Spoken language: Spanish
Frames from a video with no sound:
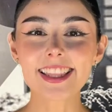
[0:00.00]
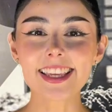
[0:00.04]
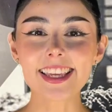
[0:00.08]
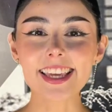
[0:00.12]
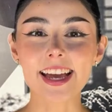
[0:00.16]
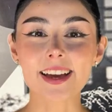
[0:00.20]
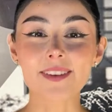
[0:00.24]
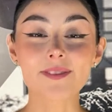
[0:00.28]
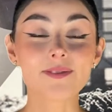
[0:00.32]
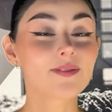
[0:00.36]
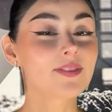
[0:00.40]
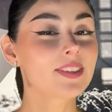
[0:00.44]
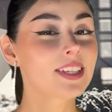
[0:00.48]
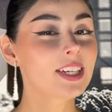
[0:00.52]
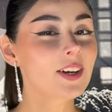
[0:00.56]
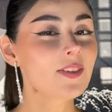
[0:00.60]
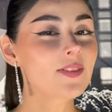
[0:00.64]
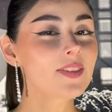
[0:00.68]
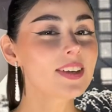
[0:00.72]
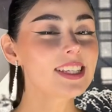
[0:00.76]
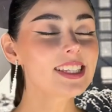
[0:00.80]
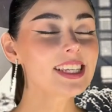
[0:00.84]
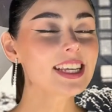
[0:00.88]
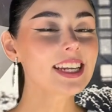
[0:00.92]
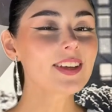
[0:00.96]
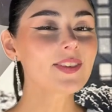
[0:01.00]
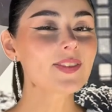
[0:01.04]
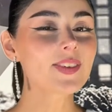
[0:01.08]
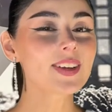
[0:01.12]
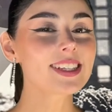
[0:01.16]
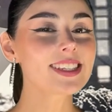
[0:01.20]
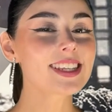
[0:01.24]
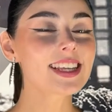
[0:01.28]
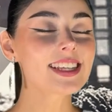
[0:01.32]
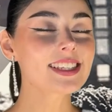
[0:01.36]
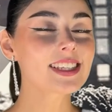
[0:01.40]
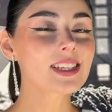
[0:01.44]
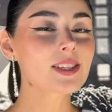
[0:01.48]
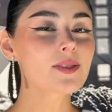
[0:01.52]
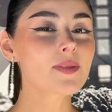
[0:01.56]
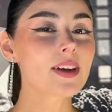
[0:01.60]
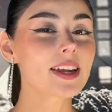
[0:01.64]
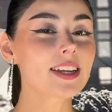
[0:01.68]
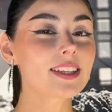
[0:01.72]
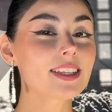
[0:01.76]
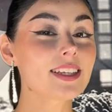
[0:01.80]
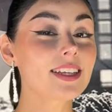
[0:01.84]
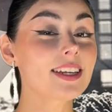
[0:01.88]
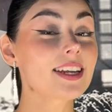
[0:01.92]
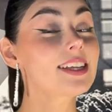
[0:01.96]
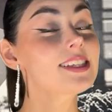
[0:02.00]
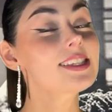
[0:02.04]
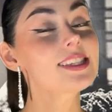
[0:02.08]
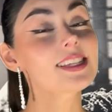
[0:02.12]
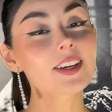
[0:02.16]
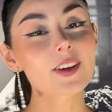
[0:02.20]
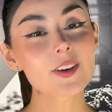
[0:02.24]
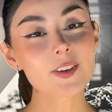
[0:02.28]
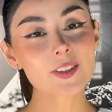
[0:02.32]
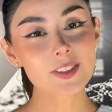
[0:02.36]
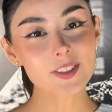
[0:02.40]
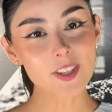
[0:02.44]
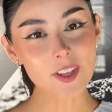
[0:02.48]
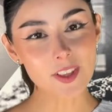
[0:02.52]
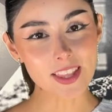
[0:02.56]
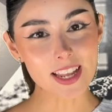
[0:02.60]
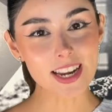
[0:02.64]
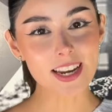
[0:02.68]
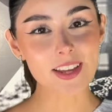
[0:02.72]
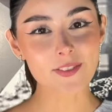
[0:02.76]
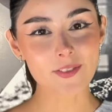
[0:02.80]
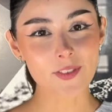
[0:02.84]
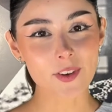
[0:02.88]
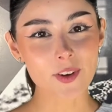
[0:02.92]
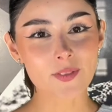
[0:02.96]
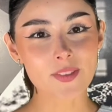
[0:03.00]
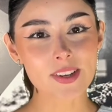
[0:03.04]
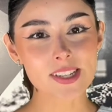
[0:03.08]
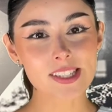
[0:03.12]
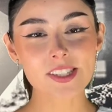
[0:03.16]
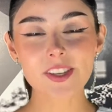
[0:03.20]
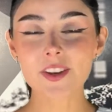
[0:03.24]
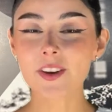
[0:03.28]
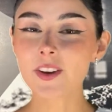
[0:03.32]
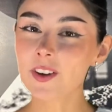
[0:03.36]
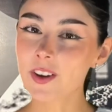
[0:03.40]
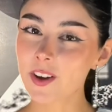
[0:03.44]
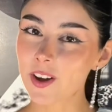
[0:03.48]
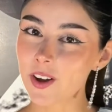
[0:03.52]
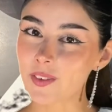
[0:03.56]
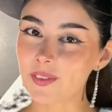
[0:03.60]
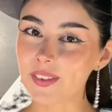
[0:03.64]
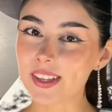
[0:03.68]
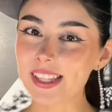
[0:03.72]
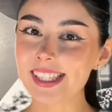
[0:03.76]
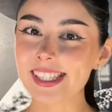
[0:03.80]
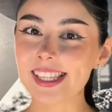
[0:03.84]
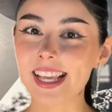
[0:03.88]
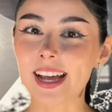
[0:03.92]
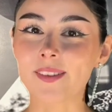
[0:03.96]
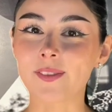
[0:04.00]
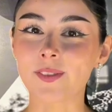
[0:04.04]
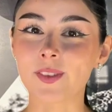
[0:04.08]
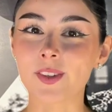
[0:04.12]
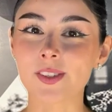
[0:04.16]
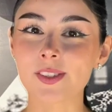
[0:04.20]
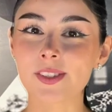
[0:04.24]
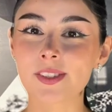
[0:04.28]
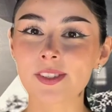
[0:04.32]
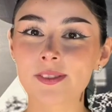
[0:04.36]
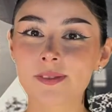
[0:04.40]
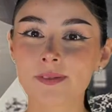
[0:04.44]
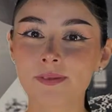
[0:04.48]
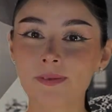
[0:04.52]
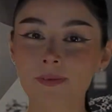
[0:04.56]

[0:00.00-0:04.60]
Día. Mi nombre es Jennifer Sánchez Martínez y con toda la información comenzamos.